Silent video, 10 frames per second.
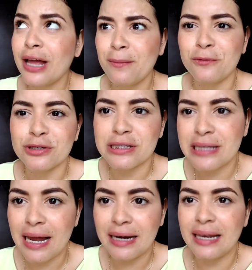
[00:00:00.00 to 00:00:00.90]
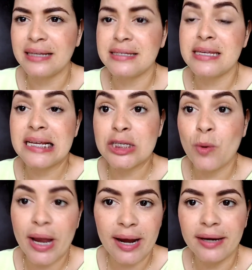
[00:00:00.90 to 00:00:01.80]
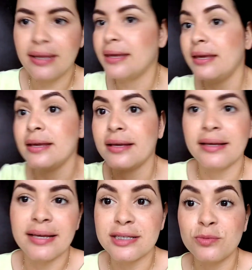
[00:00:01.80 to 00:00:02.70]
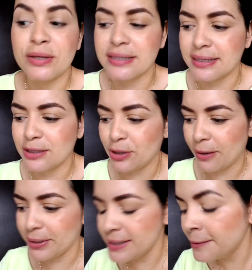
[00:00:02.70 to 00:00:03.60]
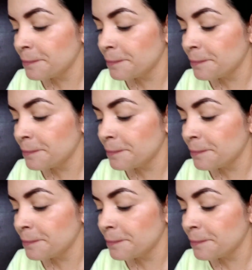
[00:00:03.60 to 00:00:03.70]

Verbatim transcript: de almorzar, las niñas juegan y es un desastre otra vez.